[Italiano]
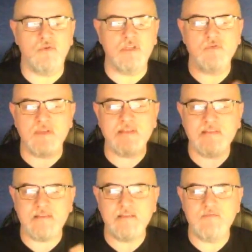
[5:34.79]
i suoi
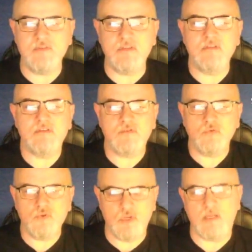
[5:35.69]
tentativi di
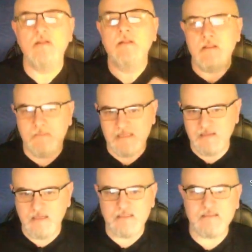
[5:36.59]
distruggere
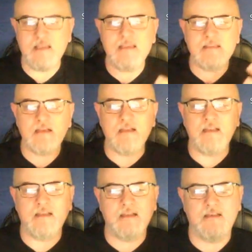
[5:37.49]
Mazinga Z, la,
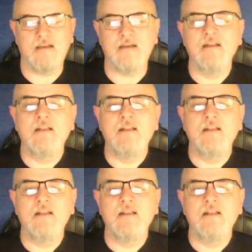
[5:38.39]
la, la,